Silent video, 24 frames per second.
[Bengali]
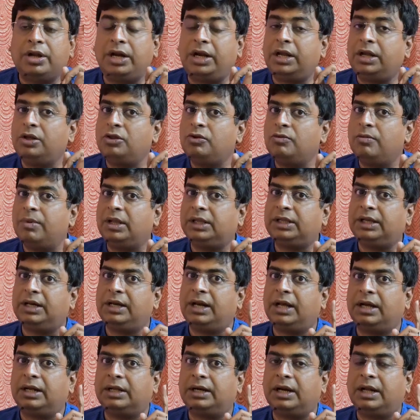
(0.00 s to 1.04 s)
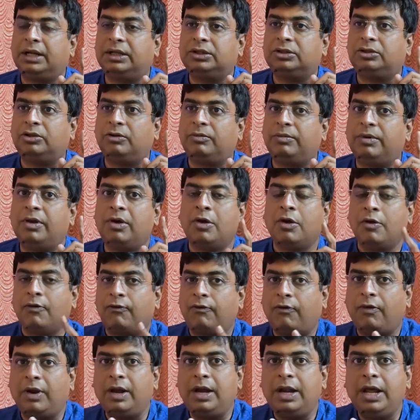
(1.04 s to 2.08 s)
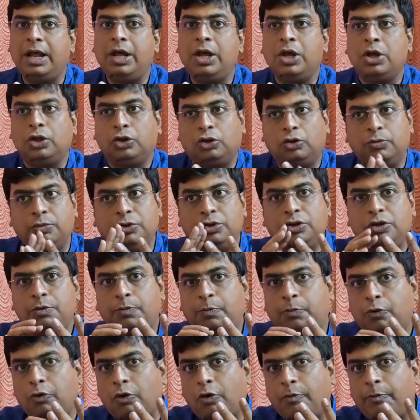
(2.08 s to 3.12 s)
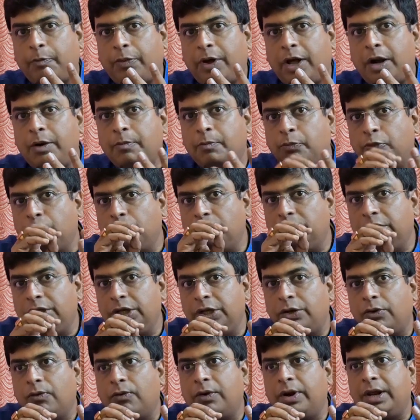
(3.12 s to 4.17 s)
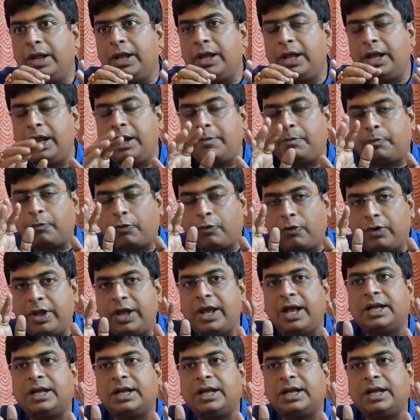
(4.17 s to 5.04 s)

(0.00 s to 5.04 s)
এটা কিন্তু মাথায় ডাক রাখতে হবে ফলে তুমি যদি প্রপার বুদ্ধি করে এর পরে